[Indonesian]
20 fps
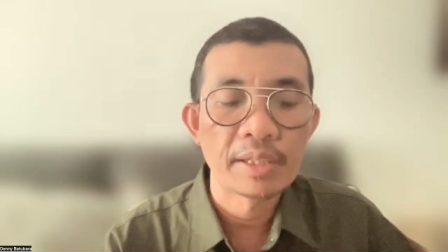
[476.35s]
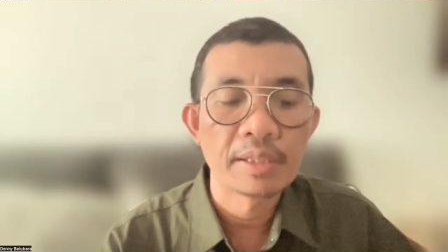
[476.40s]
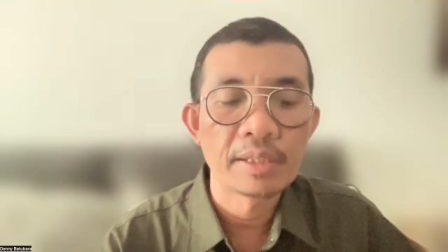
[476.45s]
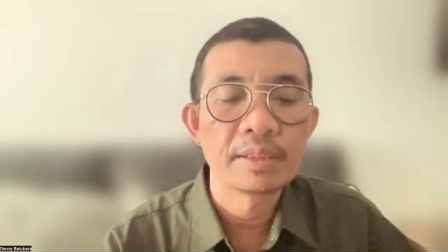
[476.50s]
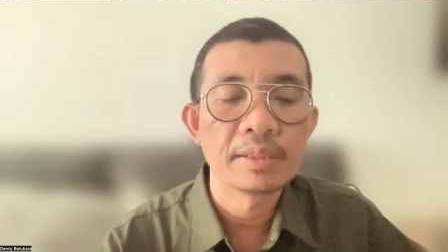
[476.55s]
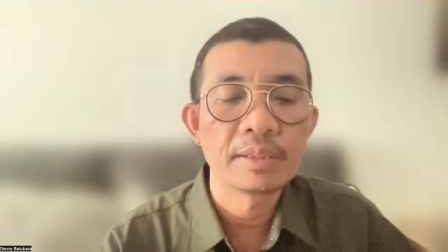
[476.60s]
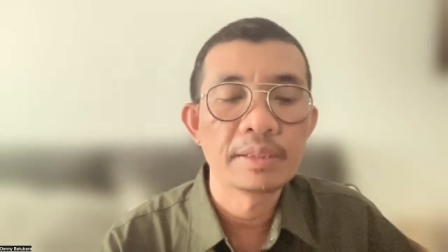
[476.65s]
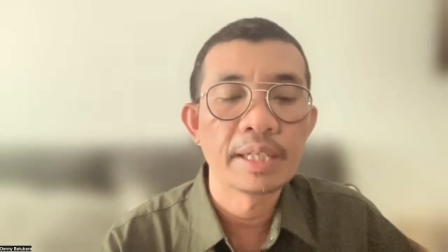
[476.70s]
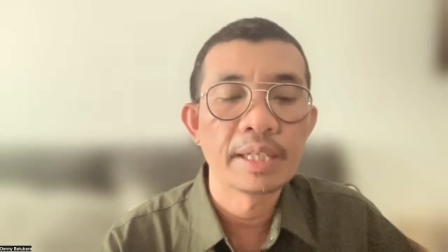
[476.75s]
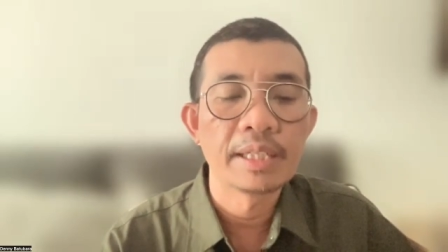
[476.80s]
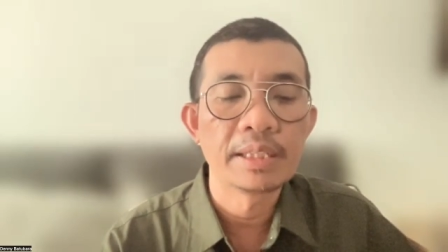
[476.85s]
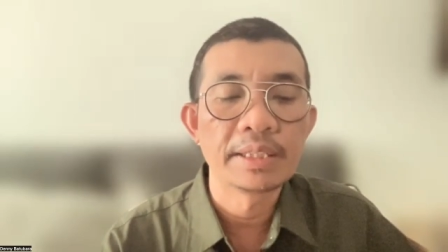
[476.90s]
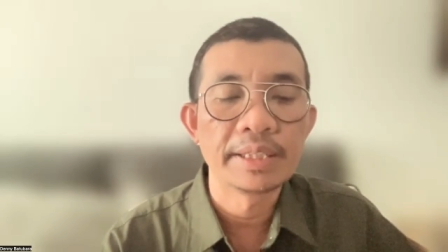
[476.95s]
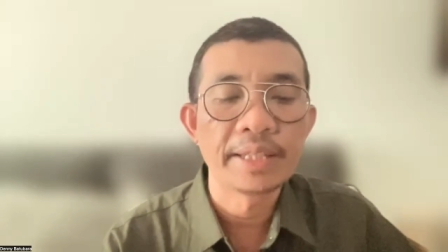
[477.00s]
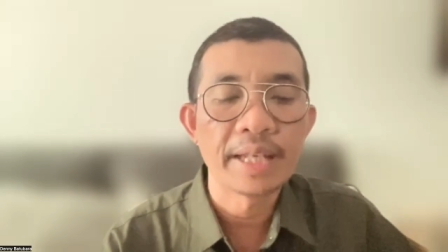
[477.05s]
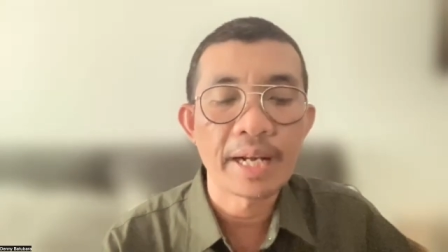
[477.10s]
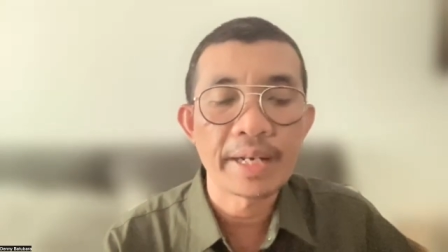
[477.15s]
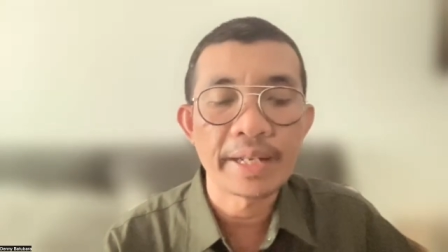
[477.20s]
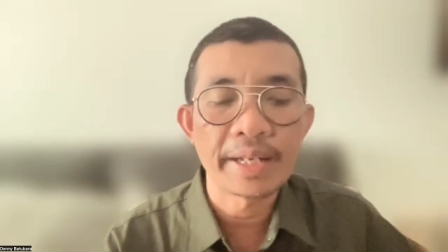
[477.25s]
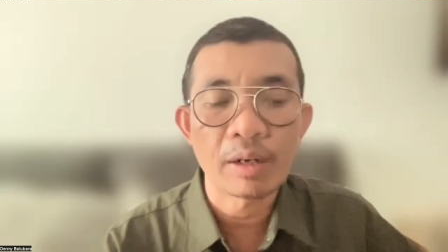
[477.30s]
Jadi jadi
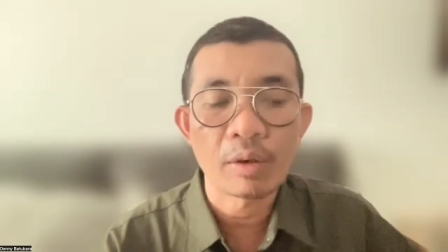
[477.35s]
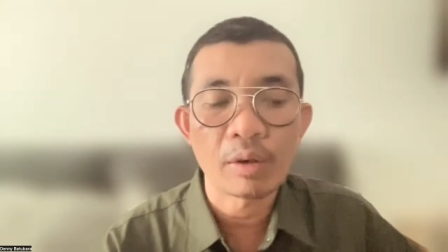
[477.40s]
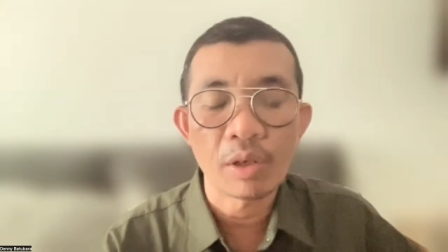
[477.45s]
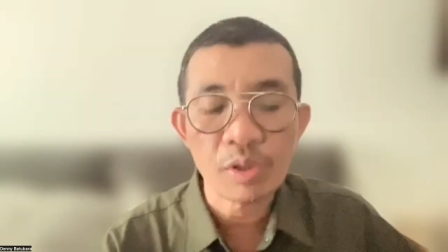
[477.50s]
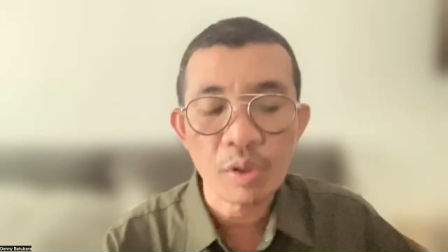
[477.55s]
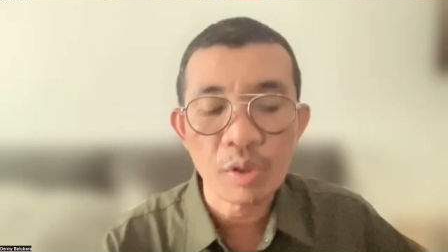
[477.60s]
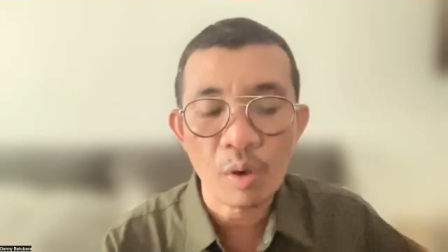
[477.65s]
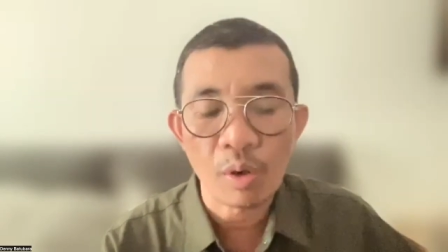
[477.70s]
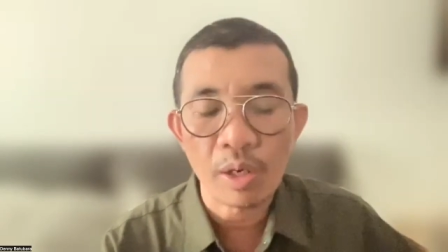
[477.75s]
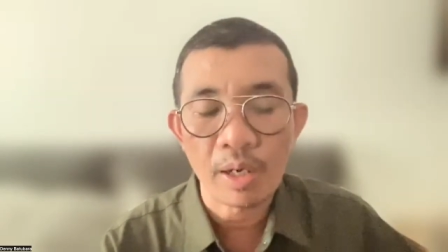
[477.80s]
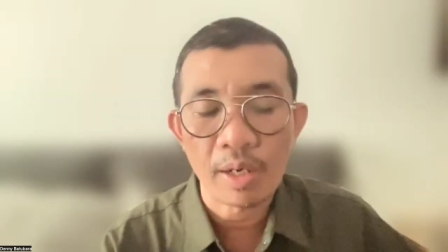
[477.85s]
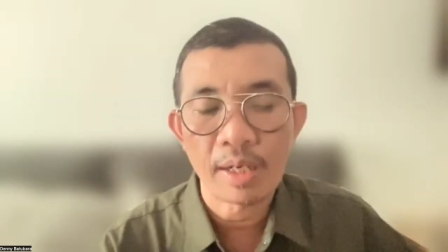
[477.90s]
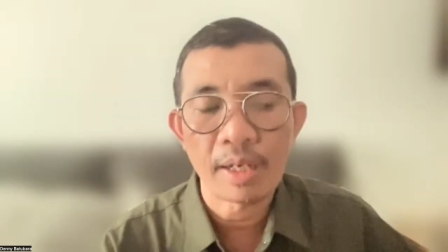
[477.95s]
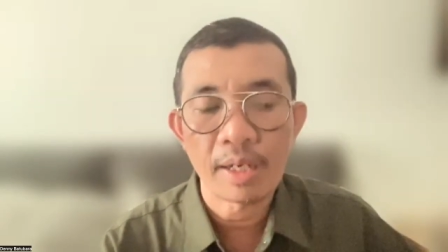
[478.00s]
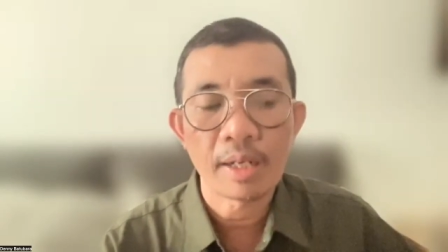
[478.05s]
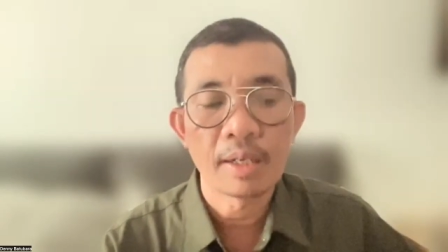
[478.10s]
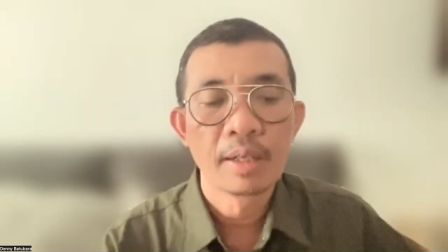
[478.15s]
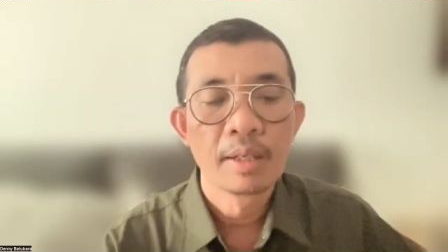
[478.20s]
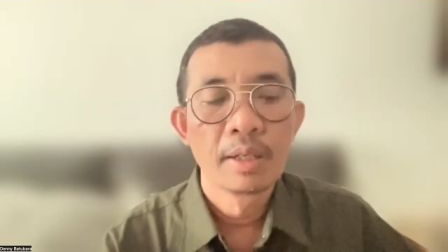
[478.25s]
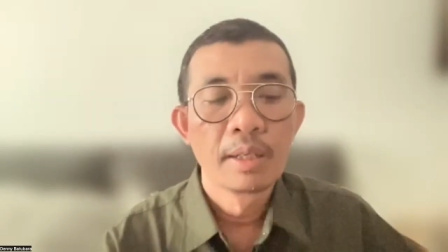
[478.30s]
tidak ada yang kosong
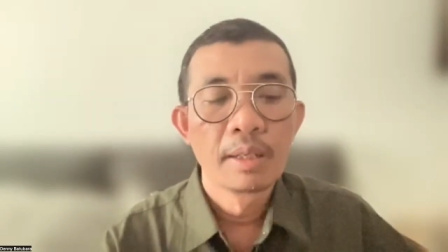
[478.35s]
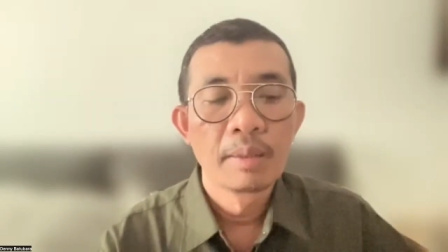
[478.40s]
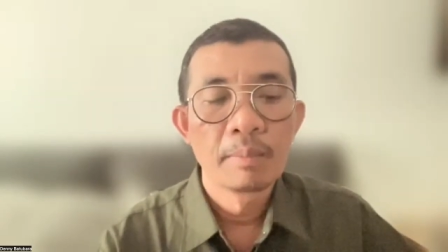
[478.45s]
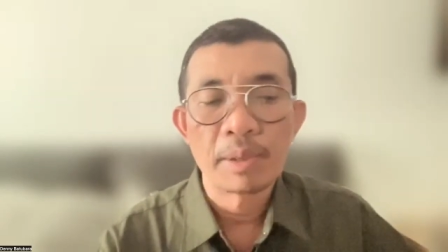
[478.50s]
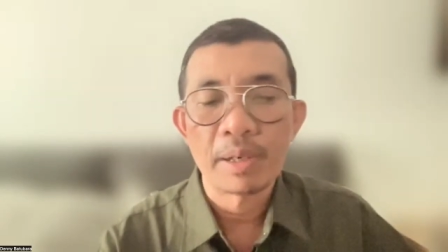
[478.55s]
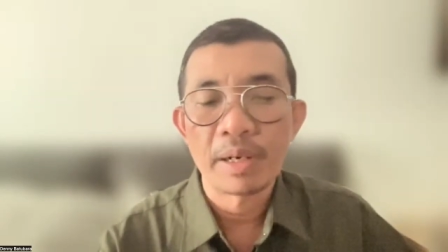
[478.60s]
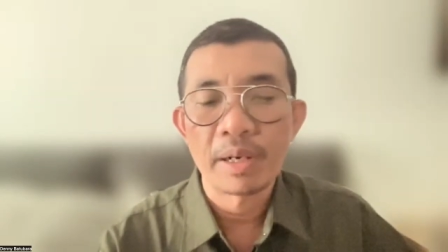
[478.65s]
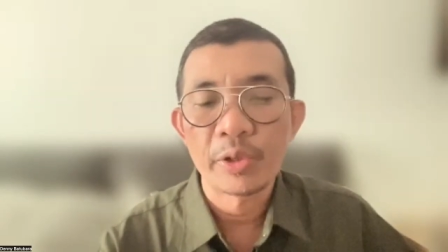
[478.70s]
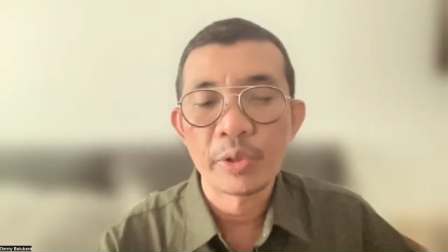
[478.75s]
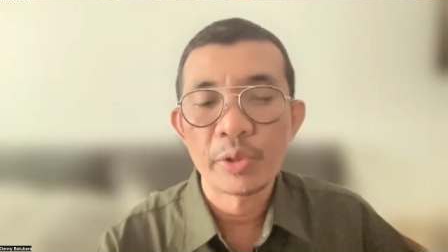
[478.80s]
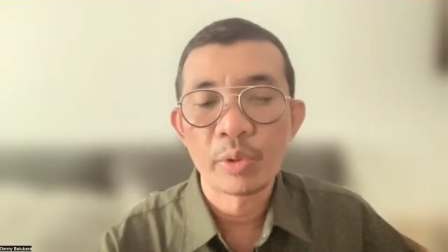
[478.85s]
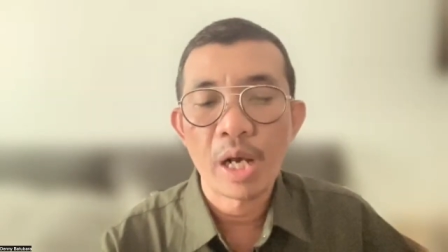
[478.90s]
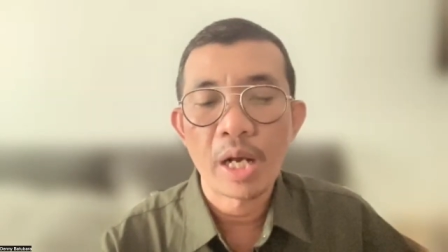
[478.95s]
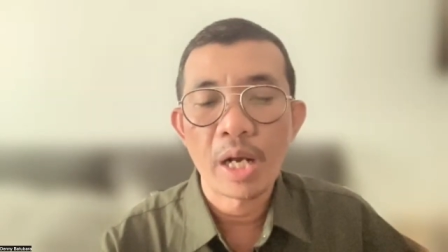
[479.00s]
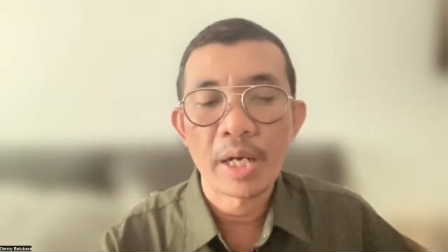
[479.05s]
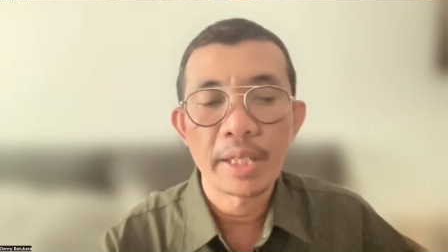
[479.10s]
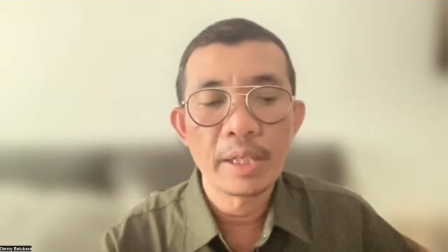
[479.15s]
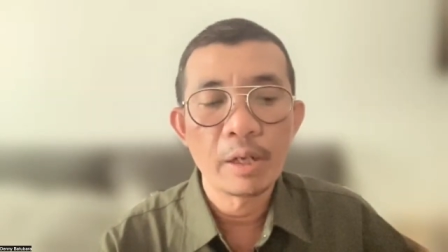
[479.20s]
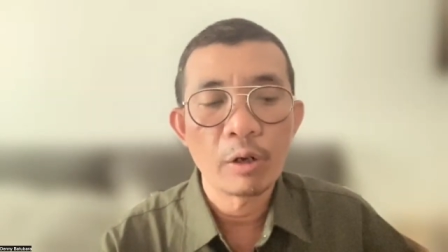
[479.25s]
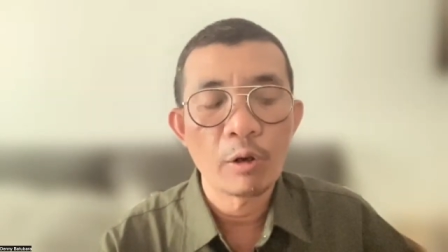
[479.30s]
karena pernah juga
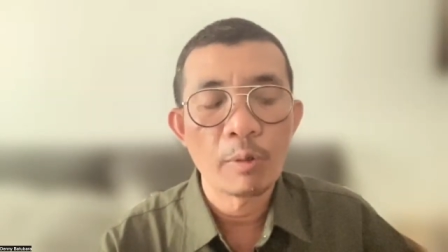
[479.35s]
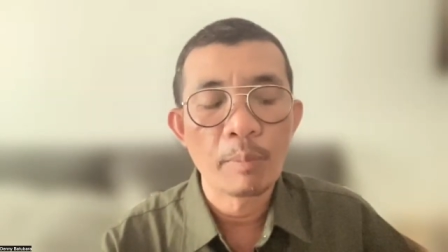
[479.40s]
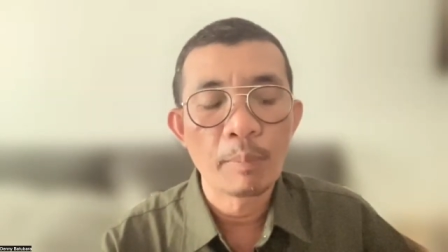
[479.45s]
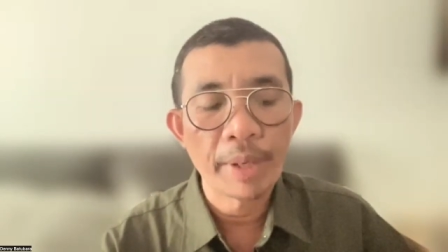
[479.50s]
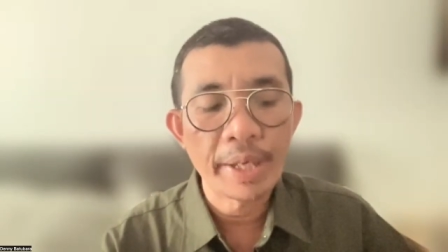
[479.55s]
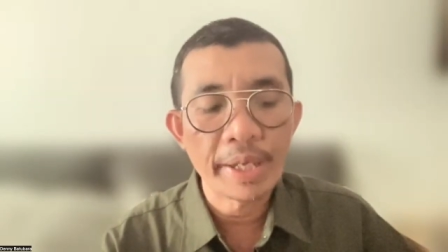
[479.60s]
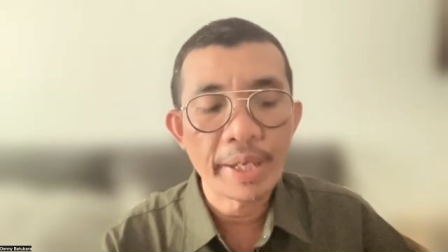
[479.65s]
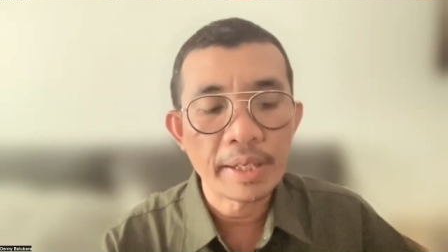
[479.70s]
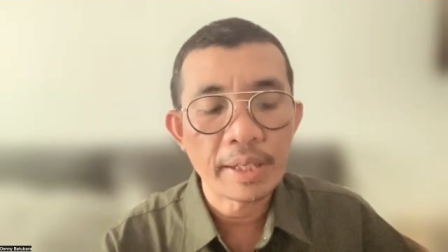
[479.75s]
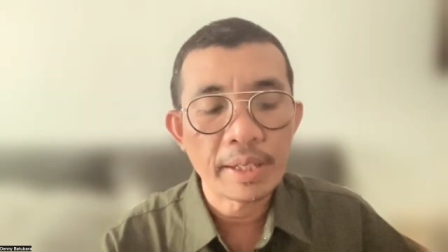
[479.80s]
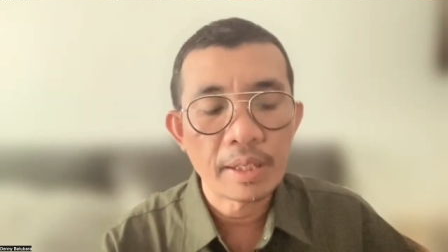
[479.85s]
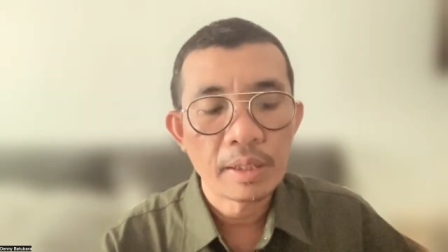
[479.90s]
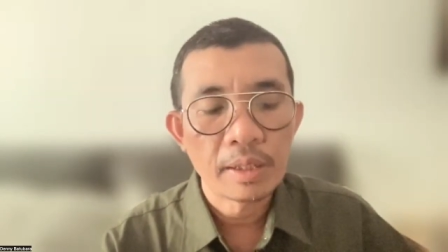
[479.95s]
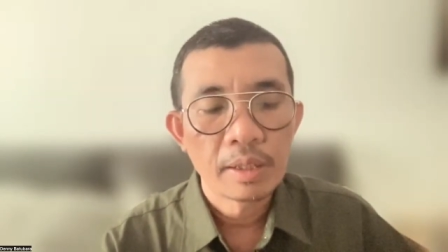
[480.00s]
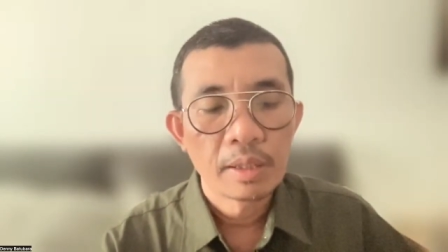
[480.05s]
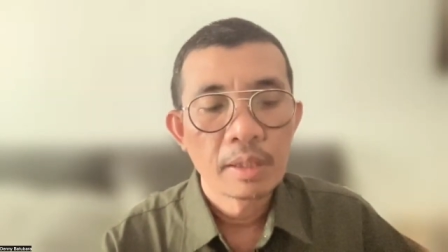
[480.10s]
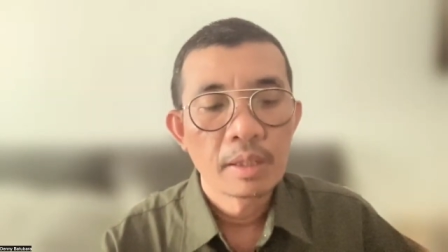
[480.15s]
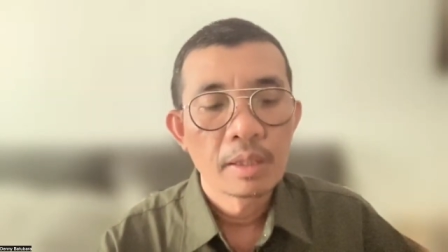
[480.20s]
ada yang komplain.